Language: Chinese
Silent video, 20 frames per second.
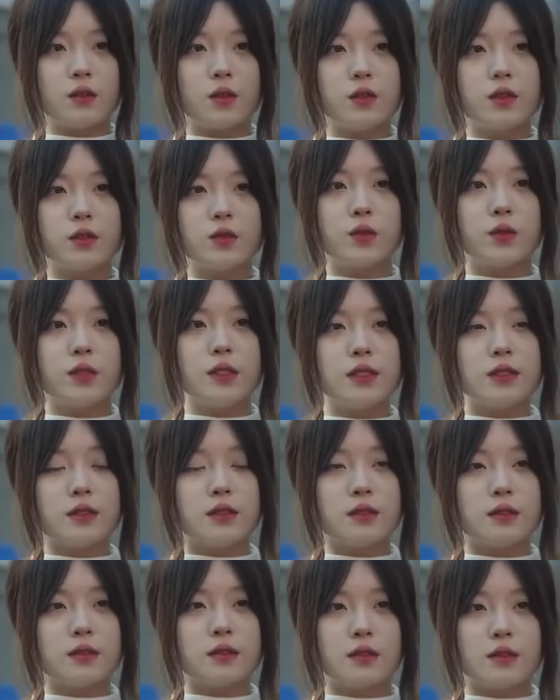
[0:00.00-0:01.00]
也就是
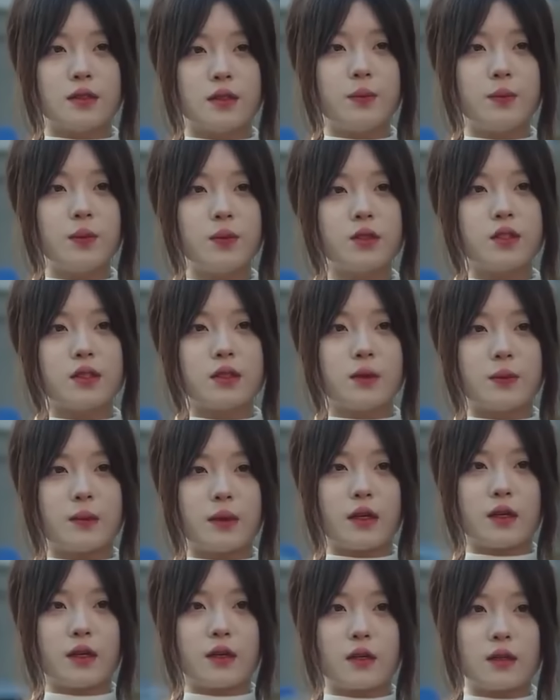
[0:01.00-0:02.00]
说，这一切都是穗
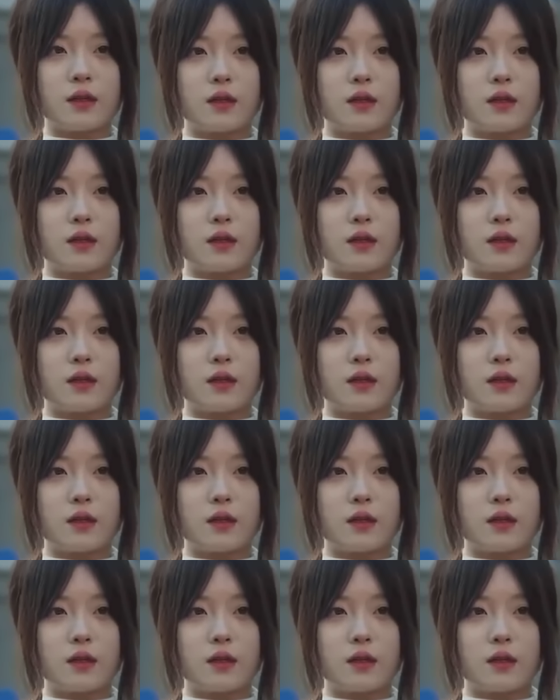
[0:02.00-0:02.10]
泽布